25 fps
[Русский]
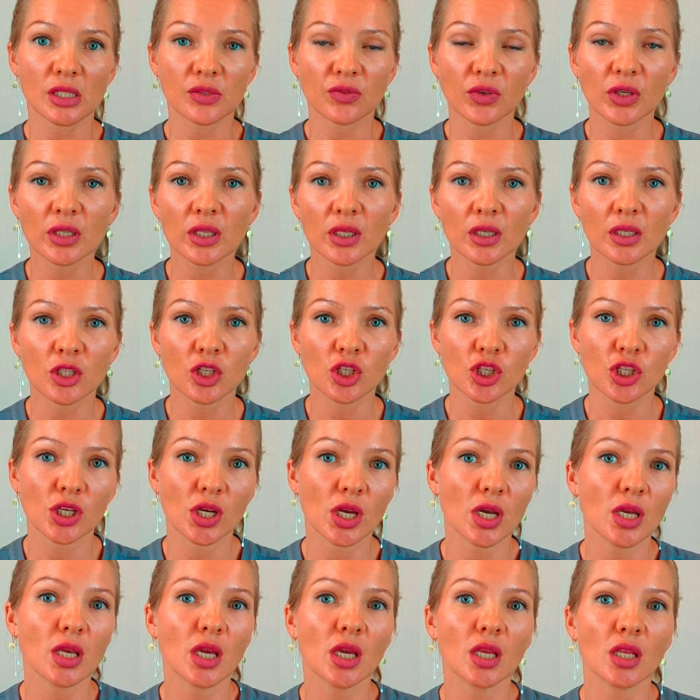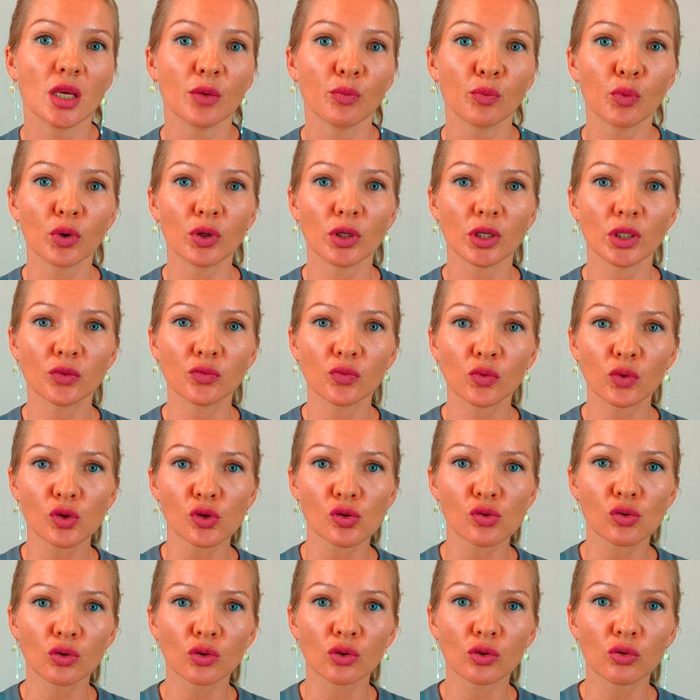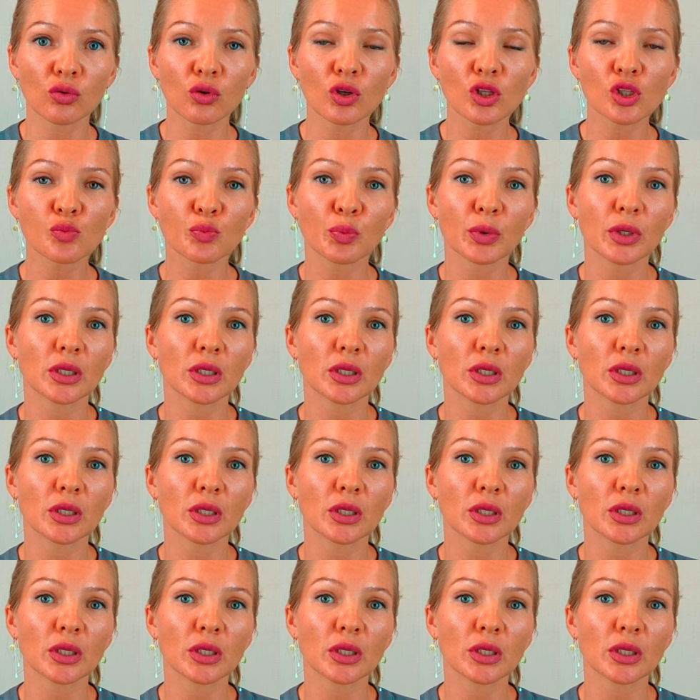светолечения, не более 200 доз,